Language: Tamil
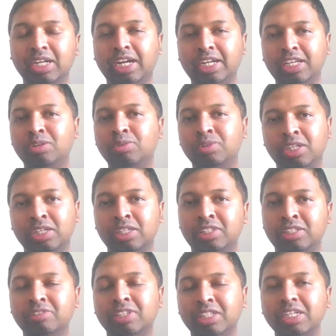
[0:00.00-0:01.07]

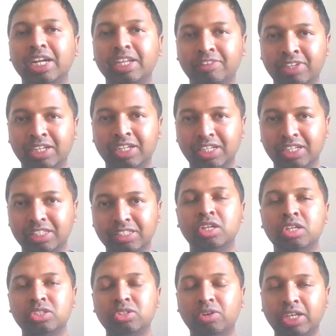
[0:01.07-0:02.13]
கிடைக்கக்கூடியது வந்து கிடையவே கிடையாது
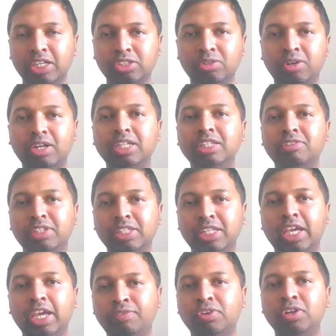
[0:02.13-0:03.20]
ஸோ நீங்கள் தொடர்ந்து வந்து
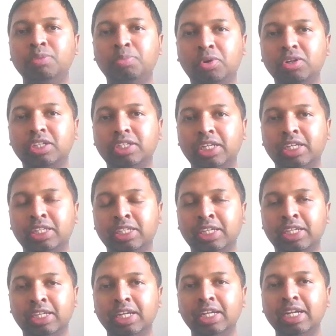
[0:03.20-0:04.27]
எஃபோர்ட் போட்டுக்கிட்டே
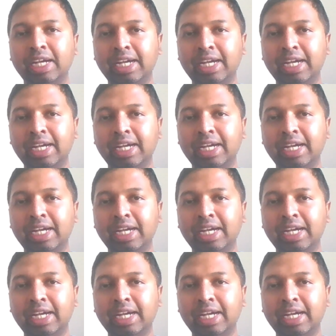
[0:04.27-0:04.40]
இருக்கீங்க